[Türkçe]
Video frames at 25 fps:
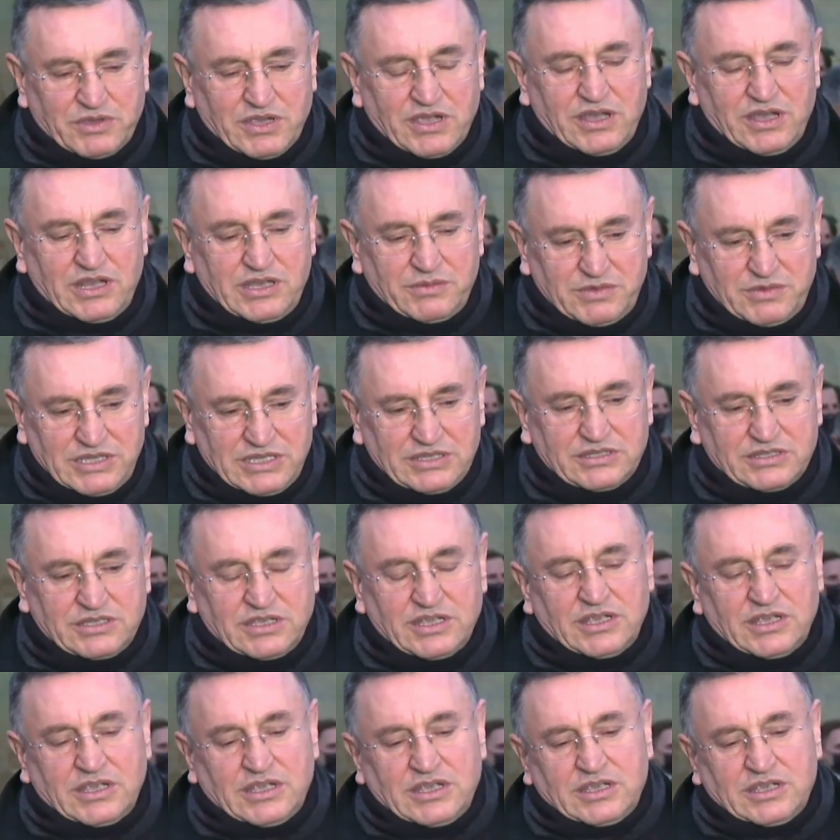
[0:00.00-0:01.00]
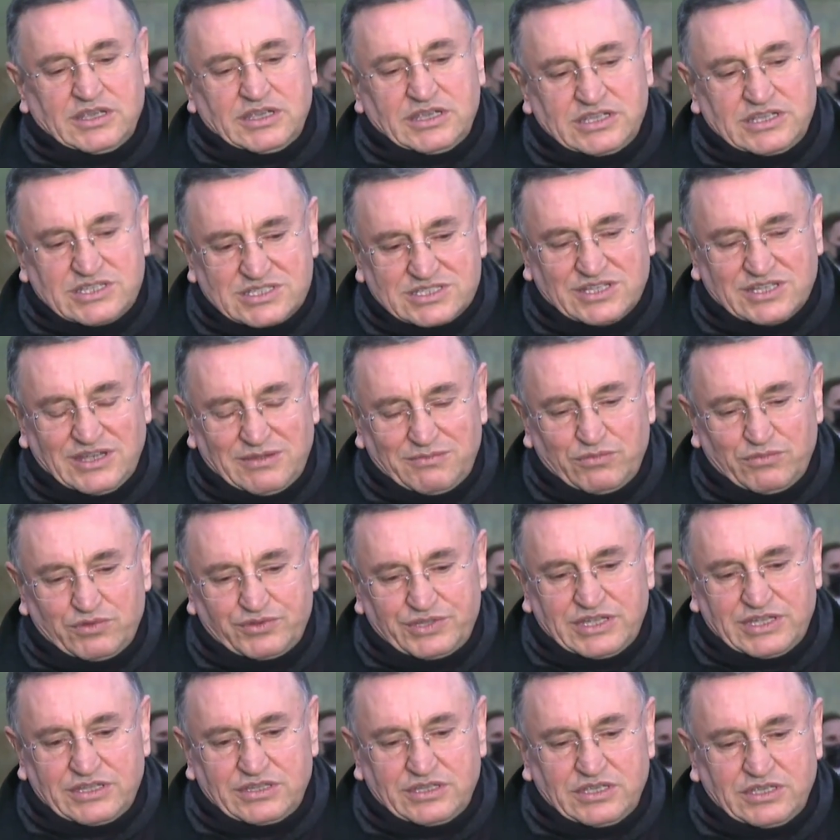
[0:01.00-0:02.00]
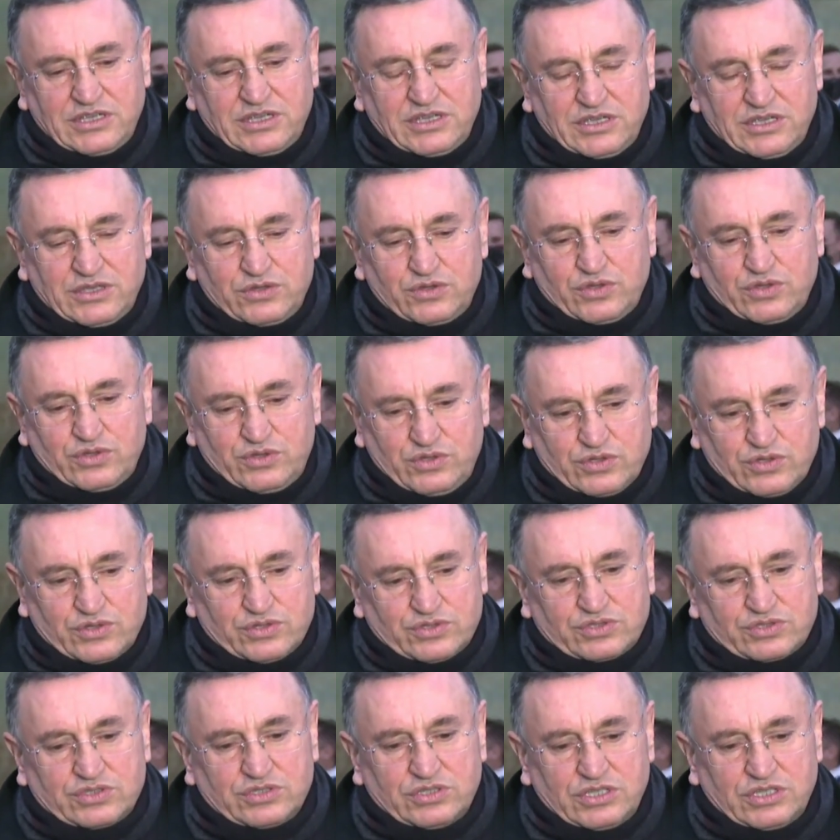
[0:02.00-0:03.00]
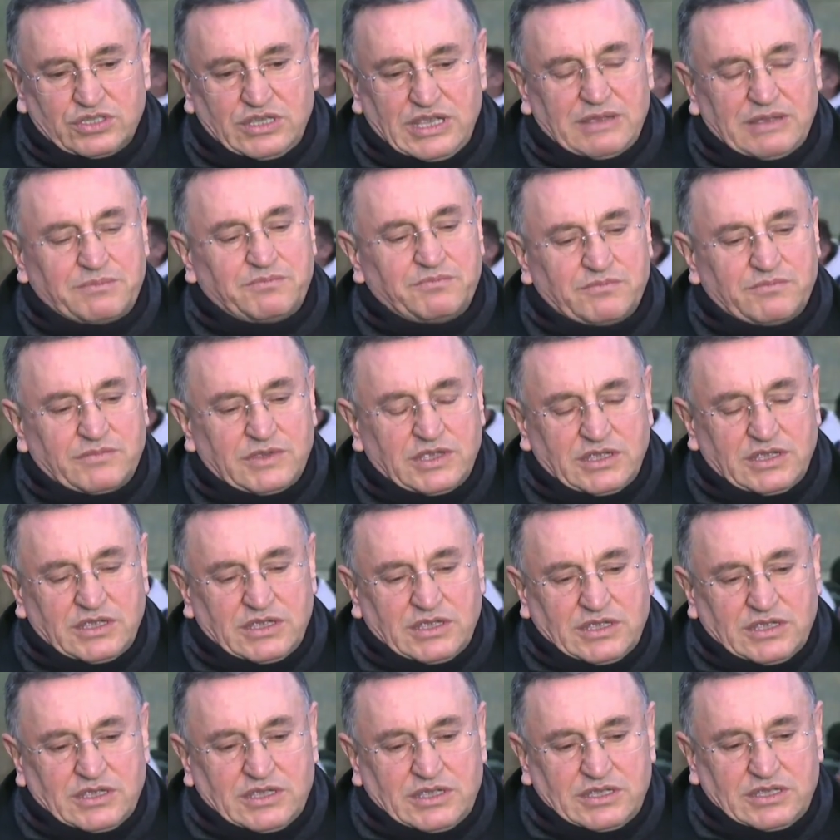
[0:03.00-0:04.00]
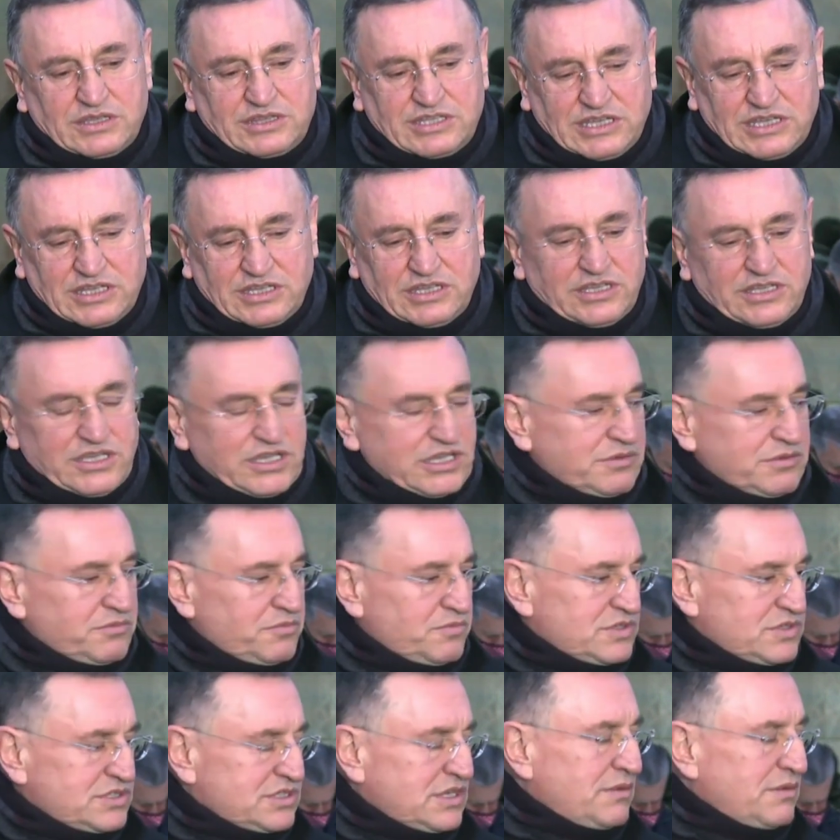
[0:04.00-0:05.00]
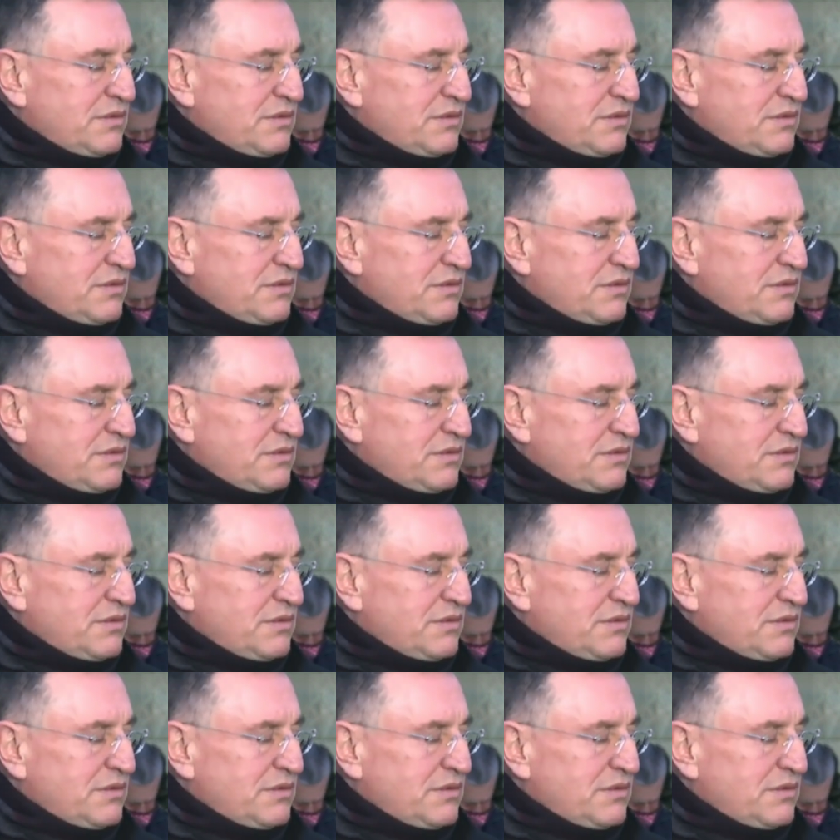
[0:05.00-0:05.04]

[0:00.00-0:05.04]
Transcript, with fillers: bir galibiyet. E, İstanbul'dan e, dönüyoruz. E, hem e, teknik ekibimizi